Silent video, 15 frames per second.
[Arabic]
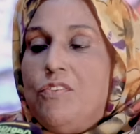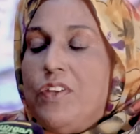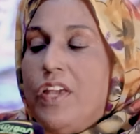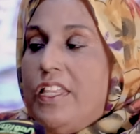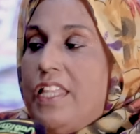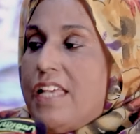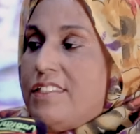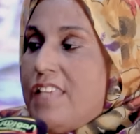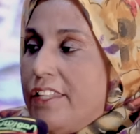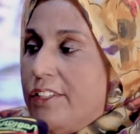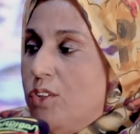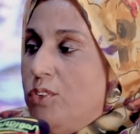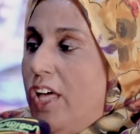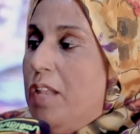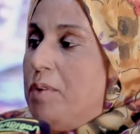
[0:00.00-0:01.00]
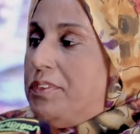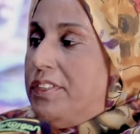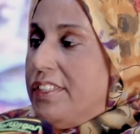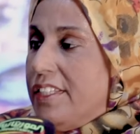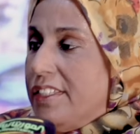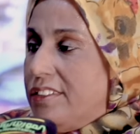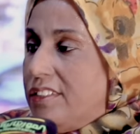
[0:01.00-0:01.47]
فيها الناس الارجينا وتعلم
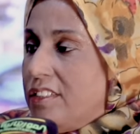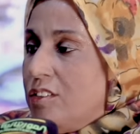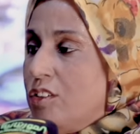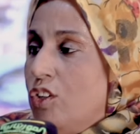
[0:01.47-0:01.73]
التدريس